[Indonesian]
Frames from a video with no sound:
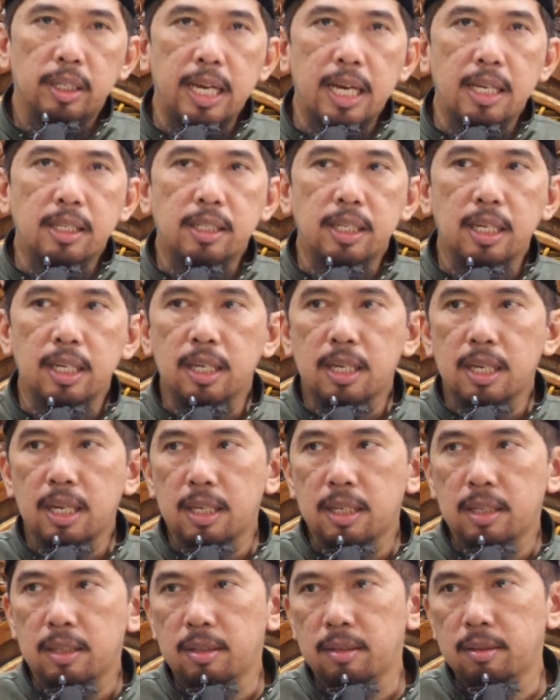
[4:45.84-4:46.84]

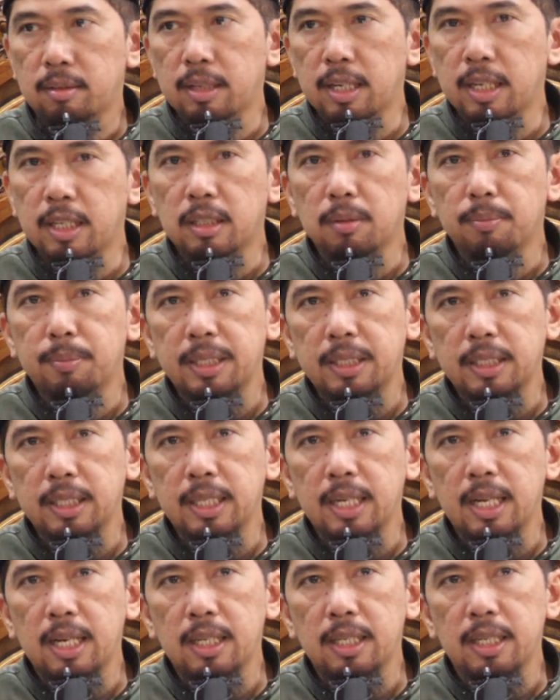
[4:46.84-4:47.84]
diasingkan dari tempat
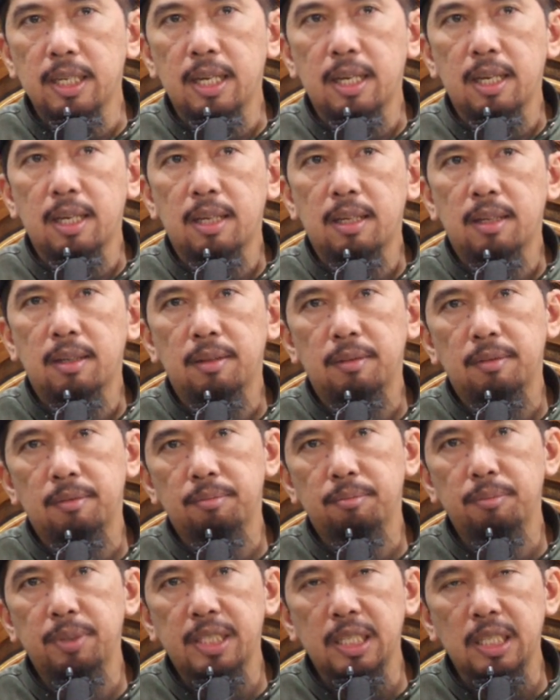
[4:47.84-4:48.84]
tinggal dia
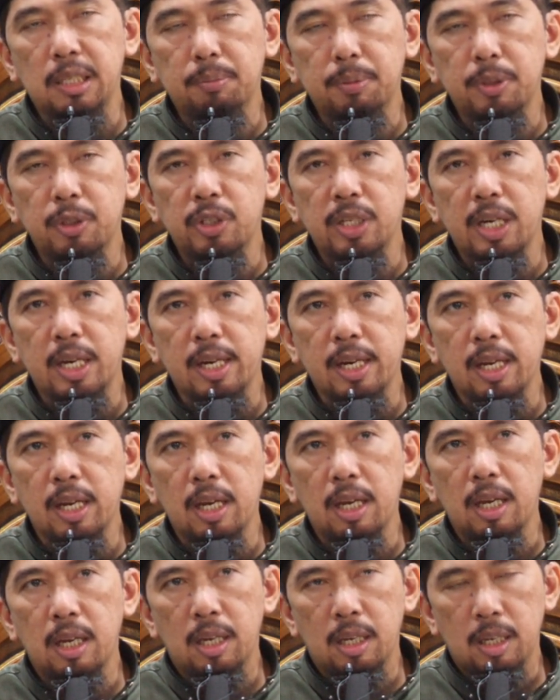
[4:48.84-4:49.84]
bisa
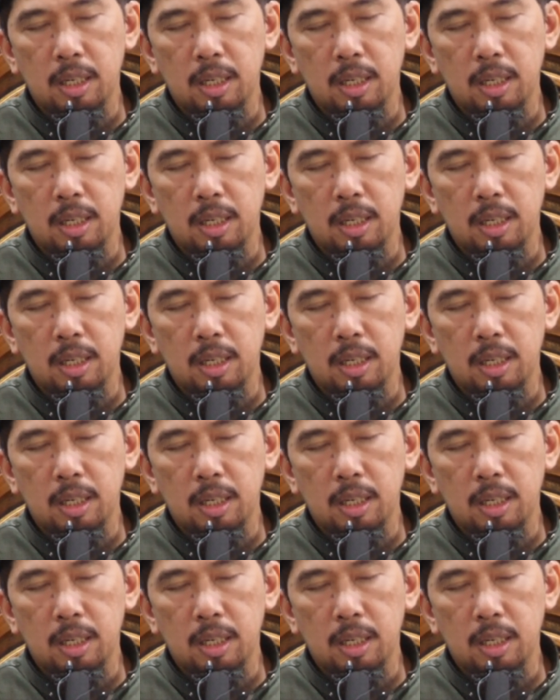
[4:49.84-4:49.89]
dipenjara